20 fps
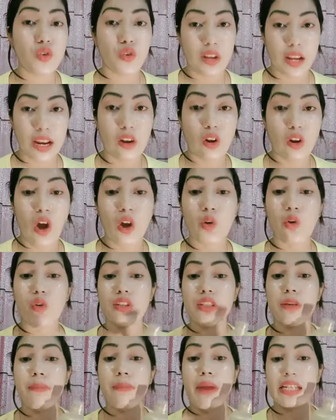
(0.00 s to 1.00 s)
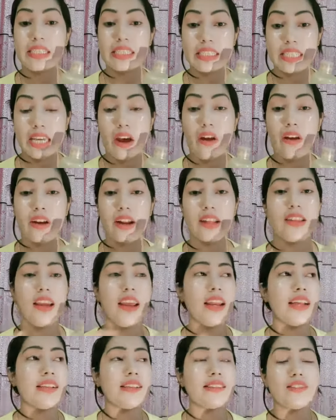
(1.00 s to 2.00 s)
চুলটাকে লং করছে ম্যাজিক হেয়ার
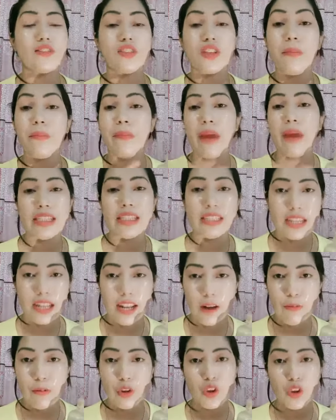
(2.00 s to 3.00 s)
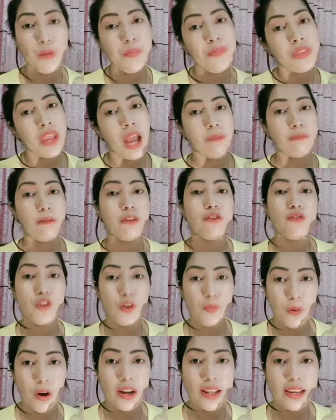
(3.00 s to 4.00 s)
এটা জাস্ট হচ্ছে ম্যাজিক্যালের মতো আপনার চুল
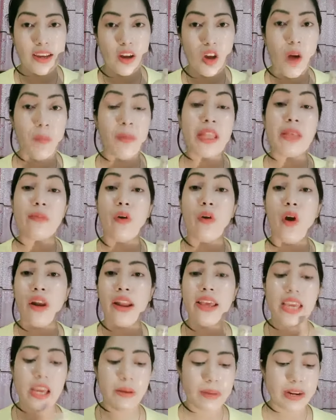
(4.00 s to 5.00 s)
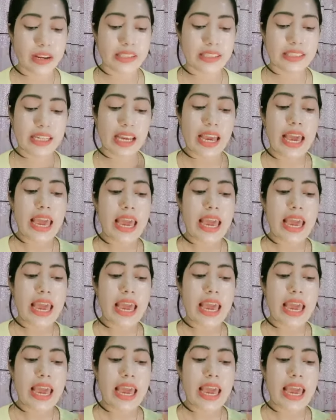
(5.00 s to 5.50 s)
পড়াটাকে কমাই দিব অনেকে আমার কাছে